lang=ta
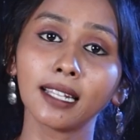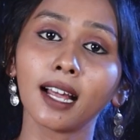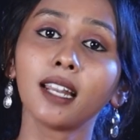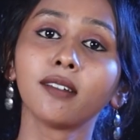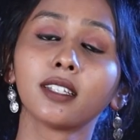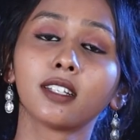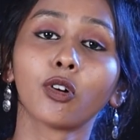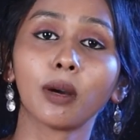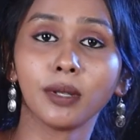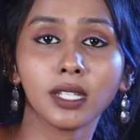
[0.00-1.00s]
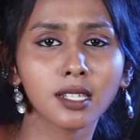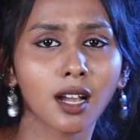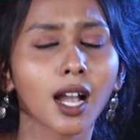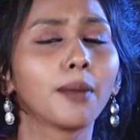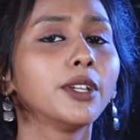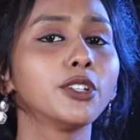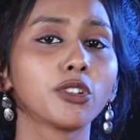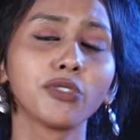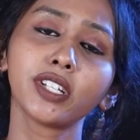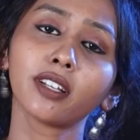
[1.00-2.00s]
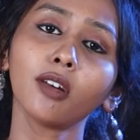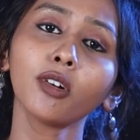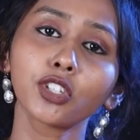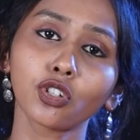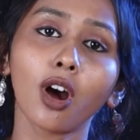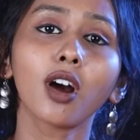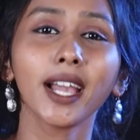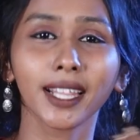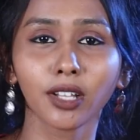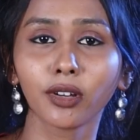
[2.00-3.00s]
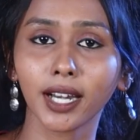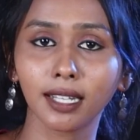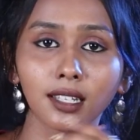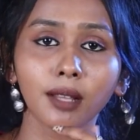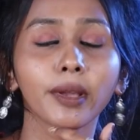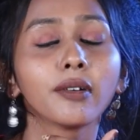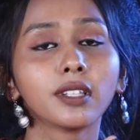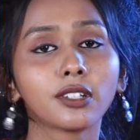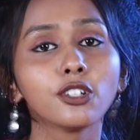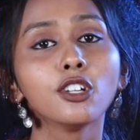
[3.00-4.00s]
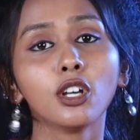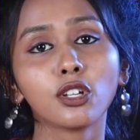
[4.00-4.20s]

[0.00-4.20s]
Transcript: எதனால வந்துட்டு அவங்க பிரிஞ்சாங்க அப்படின்ற ஒரு விஷயத்த அவங்க ஸ்ட்ராங்காக எந்த ஒரு இடத்துலையுமே வந்துட்டு